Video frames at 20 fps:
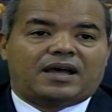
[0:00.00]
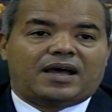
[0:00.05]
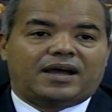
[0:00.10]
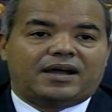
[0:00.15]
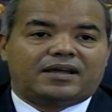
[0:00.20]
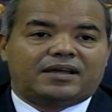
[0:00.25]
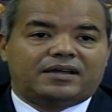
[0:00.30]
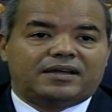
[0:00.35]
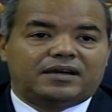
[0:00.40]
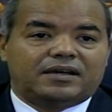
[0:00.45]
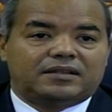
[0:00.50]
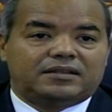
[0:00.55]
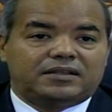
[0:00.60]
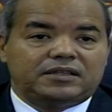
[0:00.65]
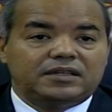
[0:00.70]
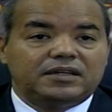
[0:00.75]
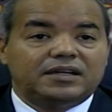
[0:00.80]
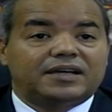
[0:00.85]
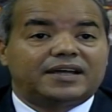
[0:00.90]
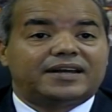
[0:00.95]
A que
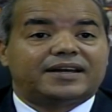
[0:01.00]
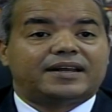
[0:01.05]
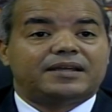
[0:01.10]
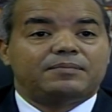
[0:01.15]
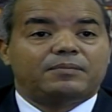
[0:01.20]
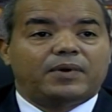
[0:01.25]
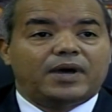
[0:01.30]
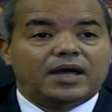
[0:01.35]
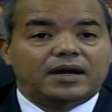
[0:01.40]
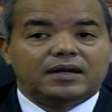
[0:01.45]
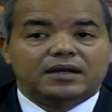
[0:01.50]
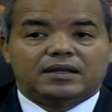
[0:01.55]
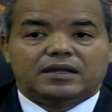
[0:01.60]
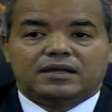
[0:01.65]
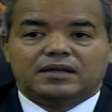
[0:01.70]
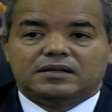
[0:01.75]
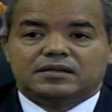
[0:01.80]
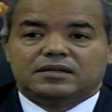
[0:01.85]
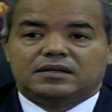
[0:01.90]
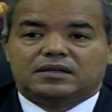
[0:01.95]
retire, que
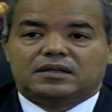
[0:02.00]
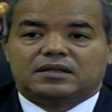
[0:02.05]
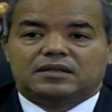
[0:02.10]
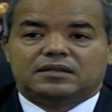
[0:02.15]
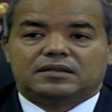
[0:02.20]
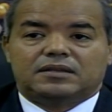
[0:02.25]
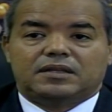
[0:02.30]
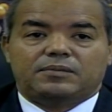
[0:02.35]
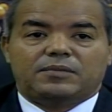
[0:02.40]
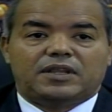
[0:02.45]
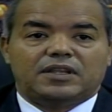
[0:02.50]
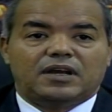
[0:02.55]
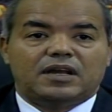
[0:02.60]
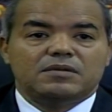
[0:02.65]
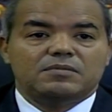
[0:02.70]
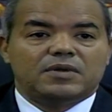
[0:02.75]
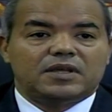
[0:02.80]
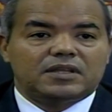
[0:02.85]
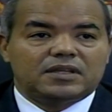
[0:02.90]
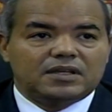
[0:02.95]
reembarque de
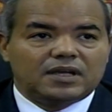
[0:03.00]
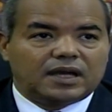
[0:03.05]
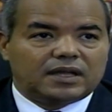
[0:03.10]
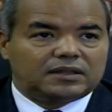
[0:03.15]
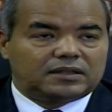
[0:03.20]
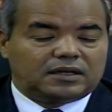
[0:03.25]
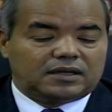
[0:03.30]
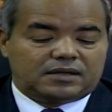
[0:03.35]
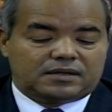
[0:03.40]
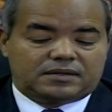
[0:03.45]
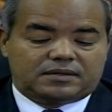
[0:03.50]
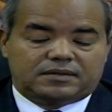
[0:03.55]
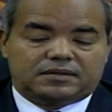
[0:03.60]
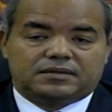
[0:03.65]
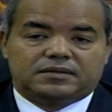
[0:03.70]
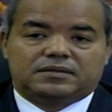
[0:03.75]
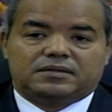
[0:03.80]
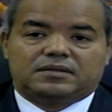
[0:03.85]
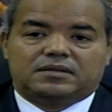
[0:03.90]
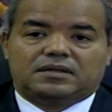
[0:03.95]
manera inmediata
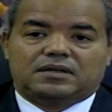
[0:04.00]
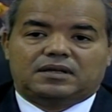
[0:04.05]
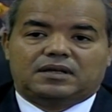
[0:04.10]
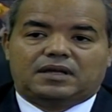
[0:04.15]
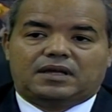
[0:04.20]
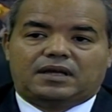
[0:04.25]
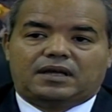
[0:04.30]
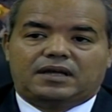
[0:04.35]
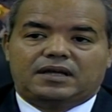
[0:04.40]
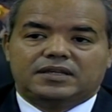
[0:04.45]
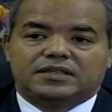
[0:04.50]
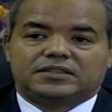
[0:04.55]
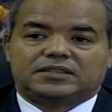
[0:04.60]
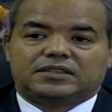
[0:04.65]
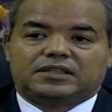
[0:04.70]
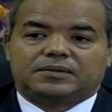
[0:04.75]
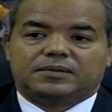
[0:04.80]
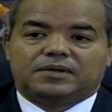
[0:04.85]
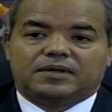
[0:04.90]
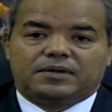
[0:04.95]

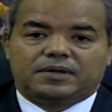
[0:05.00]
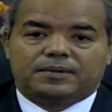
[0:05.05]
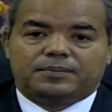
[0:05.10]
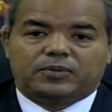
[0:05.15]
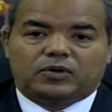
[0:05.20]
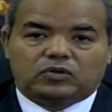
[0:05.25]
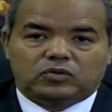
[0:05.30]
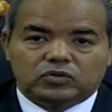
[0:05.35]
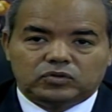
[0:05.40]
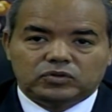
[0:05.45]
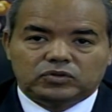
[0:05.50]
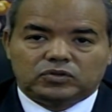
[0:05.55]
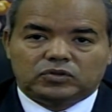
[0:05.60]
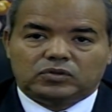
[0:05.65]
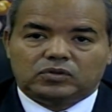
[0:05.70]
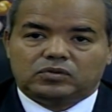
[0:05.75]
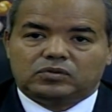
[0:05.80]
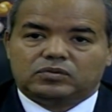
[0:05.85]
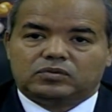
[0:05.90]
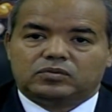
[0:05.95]
ese eh,
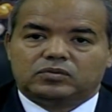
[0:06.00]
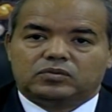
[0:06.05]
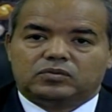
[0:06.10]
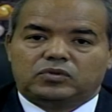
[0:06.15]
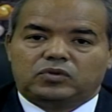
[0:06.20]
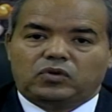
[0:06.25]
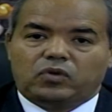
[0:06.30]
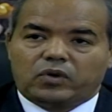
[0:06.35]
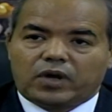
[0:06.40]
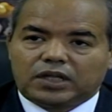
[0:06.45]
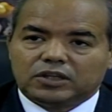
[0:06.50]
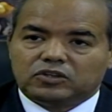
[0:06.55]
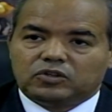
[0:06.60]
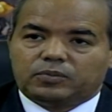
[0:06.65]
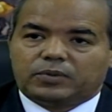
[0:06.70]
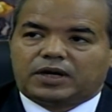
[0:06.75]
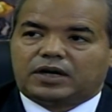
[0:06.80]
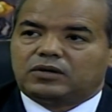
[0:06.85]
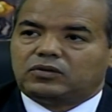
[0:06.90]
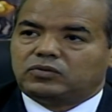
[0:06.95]
producto no
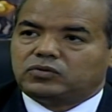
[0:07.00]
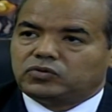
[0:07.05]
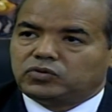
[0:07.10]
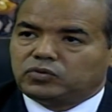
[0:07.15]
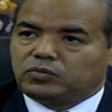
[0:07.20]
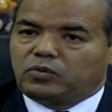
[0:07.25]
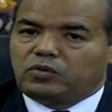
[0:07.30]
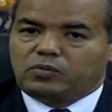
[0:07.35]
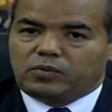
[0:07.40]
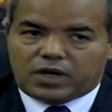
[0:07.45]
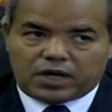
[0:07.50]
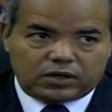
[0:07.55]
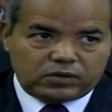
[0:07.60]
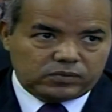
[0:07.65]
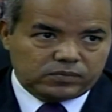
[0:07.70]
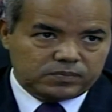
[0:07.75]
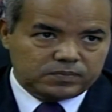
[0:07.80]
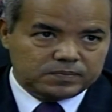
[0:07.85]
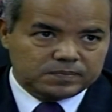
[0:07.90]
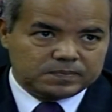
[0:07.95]
apto para el consumo humano,